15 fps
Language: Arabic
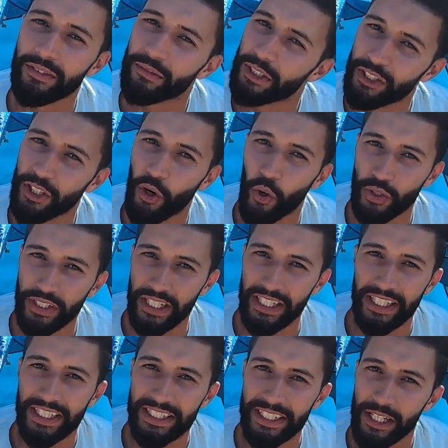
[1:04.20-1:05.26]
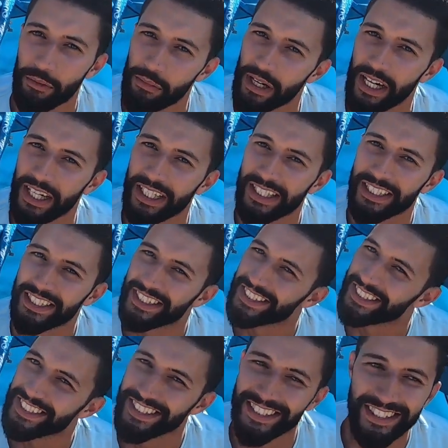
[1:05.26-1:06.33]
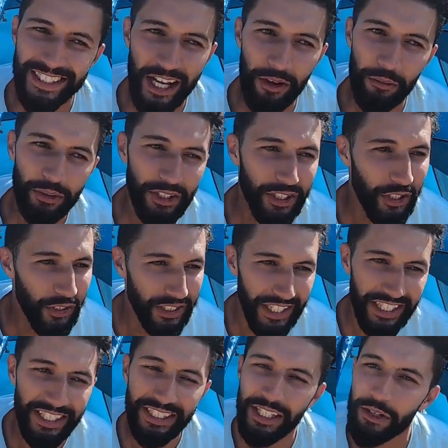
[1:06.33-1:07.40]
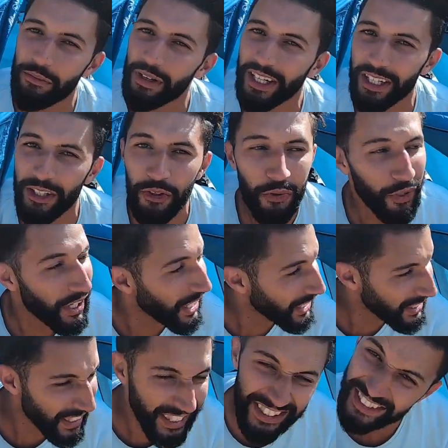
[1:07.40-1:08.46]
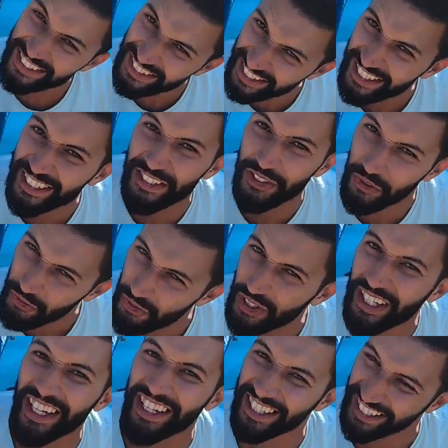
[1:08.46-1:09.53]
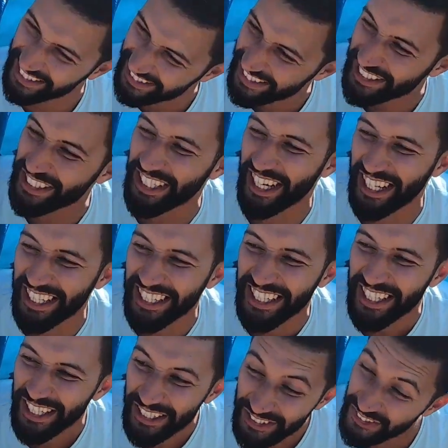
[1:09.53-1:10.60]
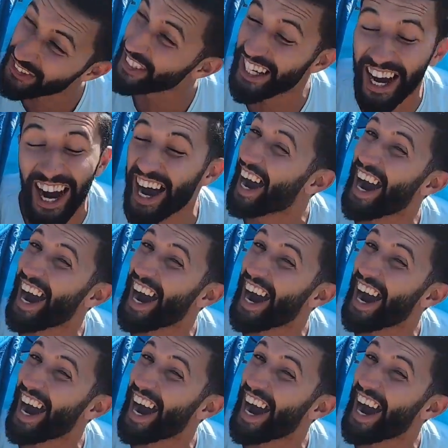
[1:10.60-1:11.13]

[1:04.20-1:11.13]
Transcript: بدا تيهوطي علينا الماء باش يدخل علينا الماء صافي بدا تيهوطي علينا الماء كنقول الاخ دريس دريس خويا راه خصنا شي حل تيقول لي